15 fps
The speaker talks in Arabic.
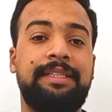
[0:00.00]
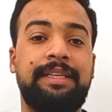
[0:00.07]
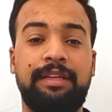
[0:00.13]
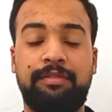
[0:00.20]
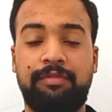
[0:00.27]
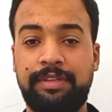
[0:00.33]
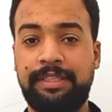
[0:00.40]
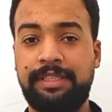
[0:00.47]
زي
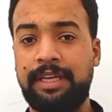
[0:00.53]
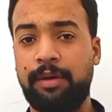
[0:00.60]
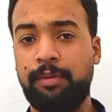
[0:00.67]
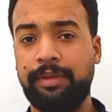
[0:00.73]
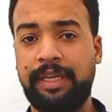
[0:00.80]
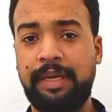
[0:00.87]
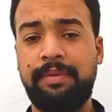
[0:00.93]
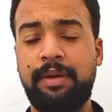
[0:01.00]
الفيزياء
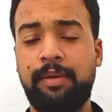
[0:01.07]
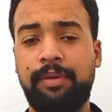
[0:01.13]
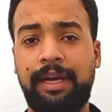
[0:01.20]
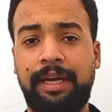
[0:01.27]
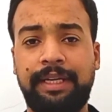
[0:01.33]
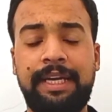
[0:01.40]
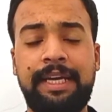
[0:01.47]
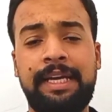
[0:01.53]
والكيمياء
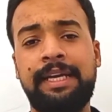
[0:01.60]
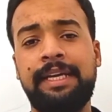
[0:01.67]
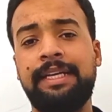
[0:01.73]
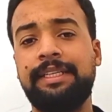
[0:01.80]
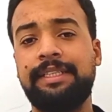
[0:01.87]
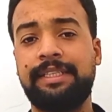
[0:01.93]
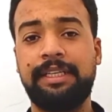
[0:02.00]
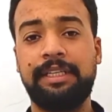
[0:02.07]
والاحياء
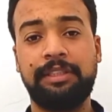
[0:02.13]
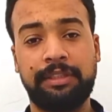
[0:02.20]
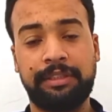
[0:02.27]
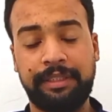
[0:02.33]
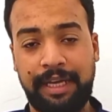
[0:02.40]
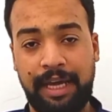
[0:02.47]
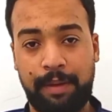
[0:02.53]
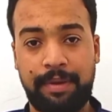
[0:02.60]
زي
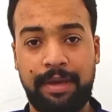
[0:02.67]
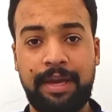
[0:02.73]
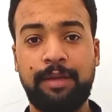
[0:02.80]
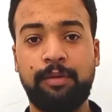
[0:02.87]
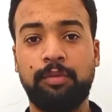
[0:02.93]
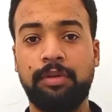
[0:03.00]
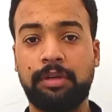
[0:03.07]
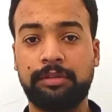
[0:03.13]
اداره
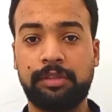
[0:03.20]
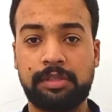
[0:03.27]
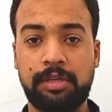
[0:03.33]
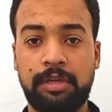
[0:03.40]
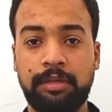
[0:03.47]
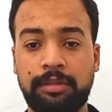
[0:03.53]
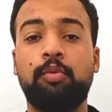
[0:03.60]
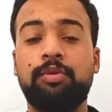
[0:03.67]
الاعمال
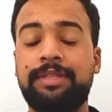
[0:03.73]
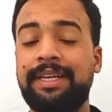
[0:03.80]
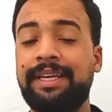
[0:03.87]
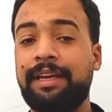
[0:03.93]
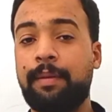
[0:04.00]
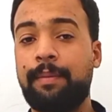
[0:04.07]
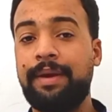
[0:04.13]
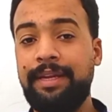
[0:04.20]
والاقتصاد وزي
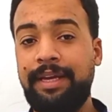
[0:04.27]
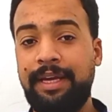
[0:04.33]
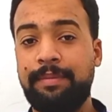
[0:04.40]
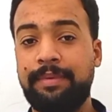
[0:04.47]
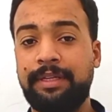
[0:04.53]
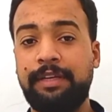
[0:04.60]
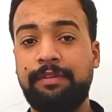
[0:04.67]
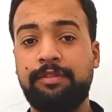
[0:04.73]
كمان
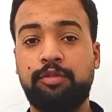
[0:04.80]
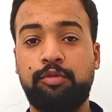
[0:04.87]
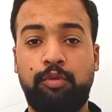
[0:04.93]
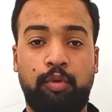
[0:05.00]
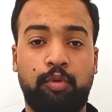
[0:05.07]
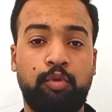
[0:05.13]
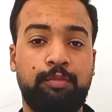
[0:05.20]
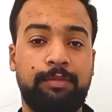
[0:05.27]
علم النفس
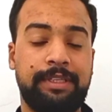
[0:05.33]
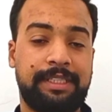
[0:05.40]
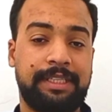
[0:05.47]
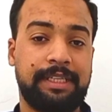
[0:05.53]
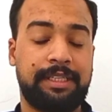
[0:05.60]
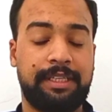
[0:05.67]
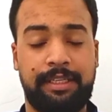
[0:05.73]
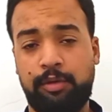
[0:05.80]
والعلوم
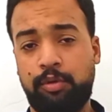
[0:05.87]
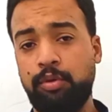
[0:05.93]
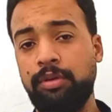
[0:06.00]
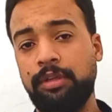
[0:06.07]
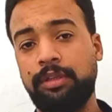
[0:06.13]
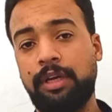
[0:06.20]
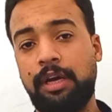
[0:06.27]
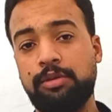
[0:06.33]
السياسيه كل
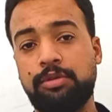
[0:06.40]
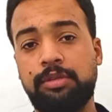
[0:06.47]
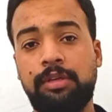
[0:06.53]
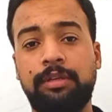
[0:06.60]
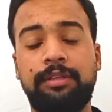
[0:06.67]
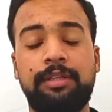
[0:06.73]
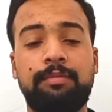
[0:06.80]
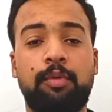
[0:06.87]

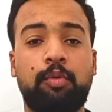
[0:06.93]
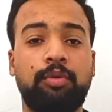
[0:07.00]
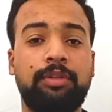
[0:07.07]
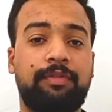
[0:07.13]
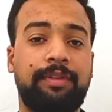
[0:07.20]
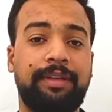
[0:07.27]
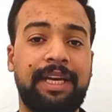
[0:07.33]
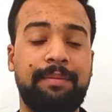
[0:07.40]
التخصصات دي
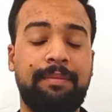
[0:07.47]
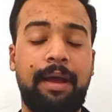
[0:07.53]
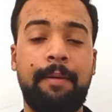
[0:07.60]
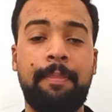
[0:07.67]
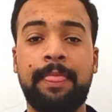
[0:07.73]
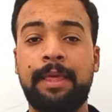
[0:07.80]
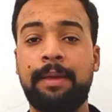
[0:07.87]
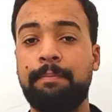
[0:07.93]
موجوده في الجامعه
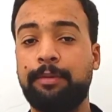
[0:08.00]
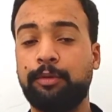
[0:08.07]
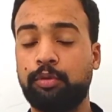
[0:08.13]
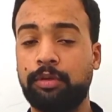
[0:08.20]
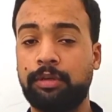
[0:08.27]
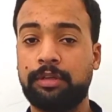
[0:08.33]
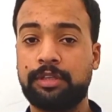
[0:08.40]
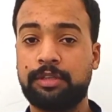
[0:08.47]

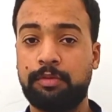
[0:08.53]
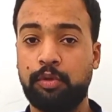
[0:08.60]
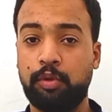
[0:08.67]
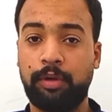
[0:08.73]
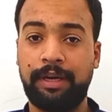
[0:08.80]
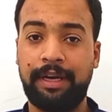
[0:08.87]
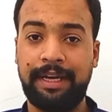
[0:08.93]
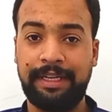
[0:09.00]
بتدرس
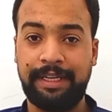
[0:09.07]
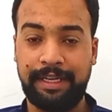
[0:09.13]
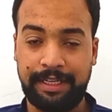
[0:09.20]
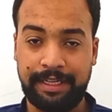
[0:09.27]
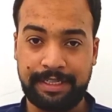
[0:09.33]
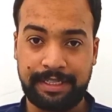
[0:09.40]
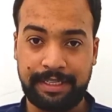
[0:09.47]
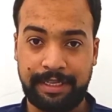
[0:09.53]
باللغه
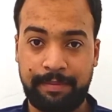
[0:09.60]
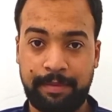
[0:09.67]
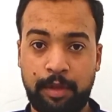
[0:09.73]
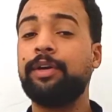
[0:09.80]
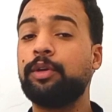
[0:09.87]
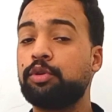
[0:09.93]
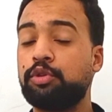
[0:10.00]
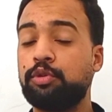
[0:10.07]
الانجليزيه
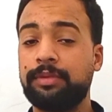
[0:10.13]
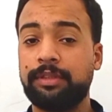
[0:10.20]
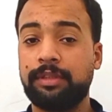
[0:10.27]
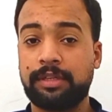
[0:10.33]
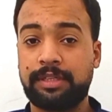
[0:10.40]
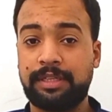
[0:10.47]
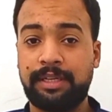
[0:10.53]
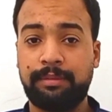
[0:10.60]
والرسوم
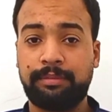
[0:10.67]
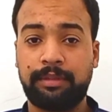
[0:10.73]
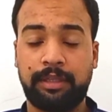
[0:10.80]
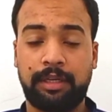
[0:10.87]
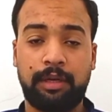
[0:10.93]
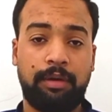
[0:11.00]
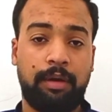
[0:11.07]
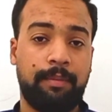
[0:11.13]
الدراسيه
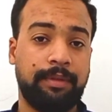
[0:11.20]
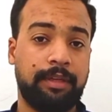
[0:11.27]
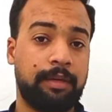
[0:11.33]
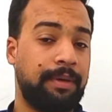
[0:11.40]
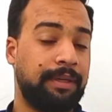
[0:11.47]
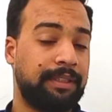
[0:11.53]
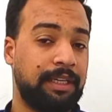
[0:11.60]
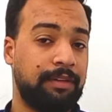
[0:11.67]
بتتراوح من
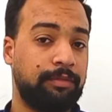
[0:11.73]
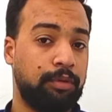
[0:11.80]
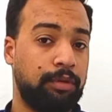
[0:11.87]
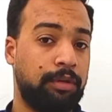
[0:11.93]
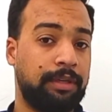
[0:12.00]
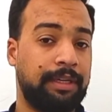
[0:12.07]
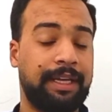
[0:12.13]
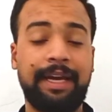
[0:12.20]
4000
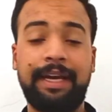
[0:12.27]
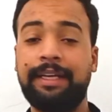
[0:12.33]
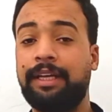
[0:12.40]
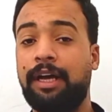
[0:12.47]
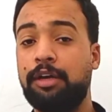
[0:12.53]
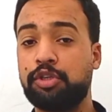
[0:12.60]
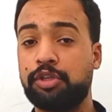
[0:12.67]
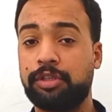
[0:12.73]
دولار لغايه
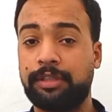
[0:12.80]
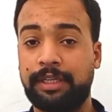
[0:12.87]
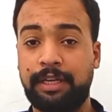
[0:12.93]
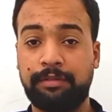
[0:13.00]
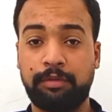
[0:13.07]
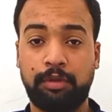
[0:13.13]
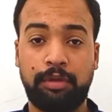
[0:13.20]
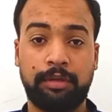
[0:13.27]

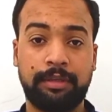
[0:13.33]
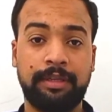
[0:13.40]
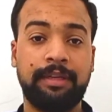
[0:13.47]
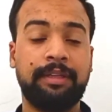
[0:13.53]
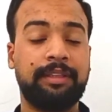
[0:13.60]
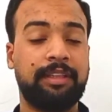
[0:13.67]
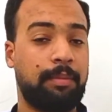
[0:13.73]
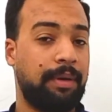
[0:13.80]
10000 دولار
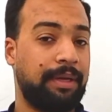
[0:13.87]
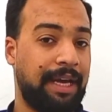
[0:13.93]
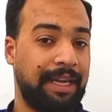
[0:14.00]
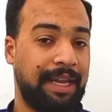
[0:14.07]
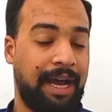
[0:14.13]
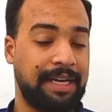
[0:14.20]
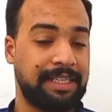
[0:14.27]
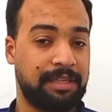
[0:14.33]
طبعا
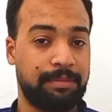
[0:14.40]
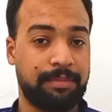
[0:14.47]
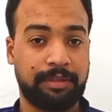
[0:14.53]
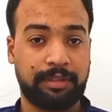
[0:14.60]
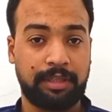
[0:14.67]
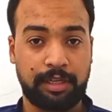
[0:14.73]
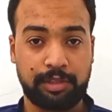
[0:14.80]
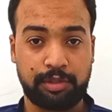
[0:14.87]
على حسب
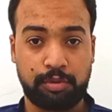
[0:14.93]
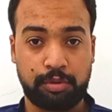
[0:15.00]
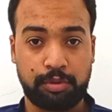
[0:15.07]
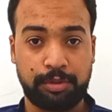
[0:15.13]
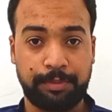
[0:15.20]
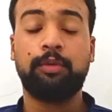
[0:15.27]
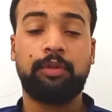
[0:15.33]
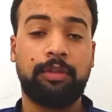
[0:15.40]

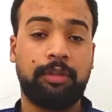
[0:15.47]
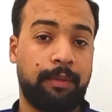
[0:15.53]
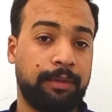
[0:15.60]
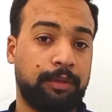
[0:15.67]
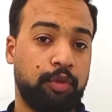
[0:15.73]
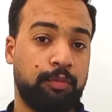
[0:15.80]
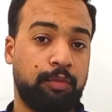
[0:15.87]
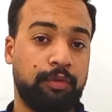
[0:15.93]
التخصص
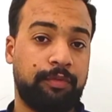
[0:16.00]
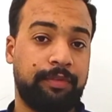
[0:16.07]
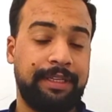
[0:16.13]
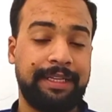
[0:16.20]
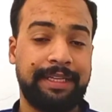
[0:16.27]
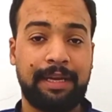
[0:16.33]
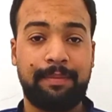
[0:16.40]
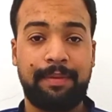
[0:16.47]
ومتطلبات القبول
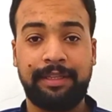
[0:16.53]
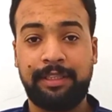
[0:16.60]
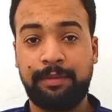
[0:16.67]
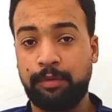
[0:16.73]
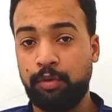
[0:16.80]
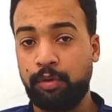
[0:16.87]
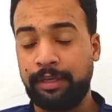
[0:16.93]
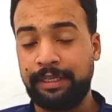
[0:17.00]
في الجامعه دي
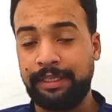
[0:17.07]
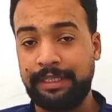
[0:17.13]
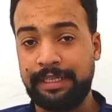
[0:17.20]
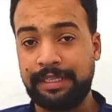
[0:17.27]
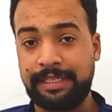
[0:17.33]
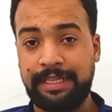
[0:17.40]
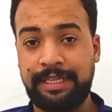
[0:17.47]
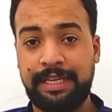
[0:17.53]
باللغه
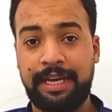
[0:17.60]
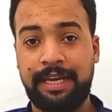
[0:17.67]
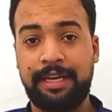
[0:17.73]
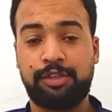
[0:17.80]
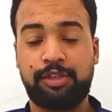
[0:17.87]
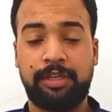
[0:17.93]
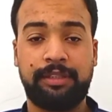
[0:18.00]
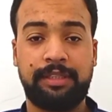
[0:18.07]
الانجليزيه
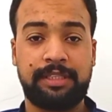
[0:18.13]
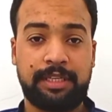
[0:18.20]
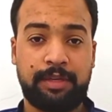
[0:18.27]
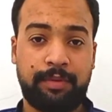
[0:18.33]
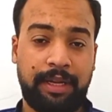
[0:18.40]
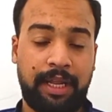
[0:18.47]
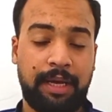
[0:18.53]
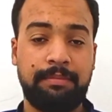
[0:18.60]
هي شهاده
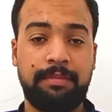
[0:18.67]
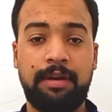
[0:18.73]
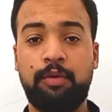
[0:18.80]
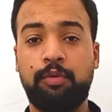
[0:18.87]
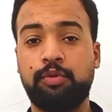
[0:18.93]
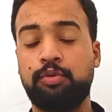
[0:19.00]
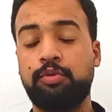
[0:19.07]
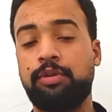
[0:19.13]
الثانويه العامه
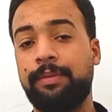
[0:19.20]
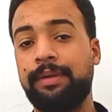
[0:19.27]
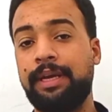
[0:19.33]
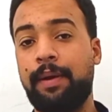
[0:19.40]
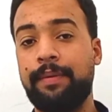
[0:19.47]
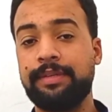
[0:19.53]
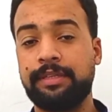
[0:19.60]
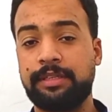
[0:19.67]
وصوره من
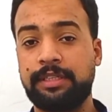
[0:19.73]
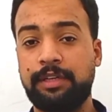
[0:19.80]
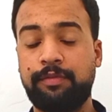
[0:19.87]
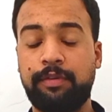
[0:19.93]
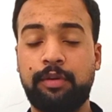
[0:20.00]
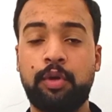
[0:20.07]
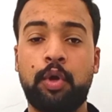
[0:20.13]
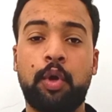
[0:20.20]
جواز
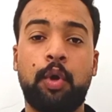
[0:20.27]
السفر